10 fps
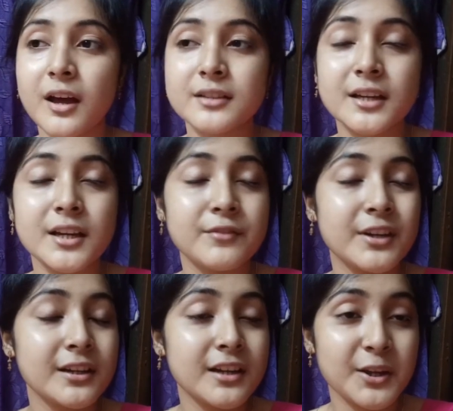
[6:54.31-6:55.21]
আজকের
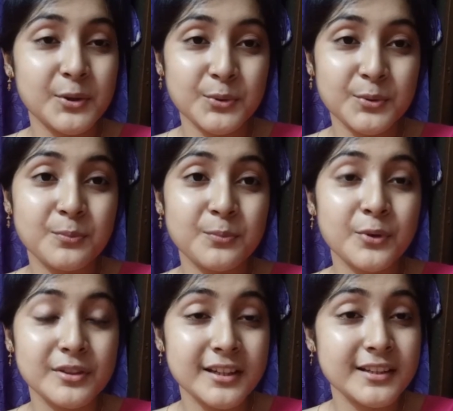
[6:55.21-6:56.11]
ইভিনিংটাকে
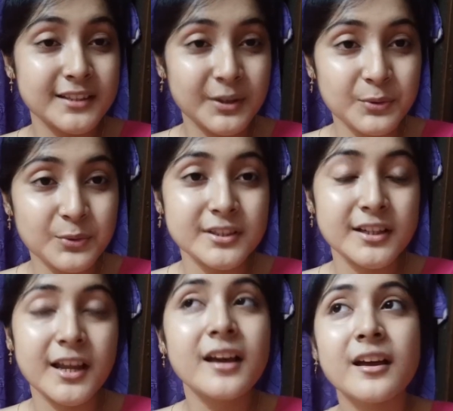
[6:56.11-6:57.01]
বলতে ইচ্ছা করছে না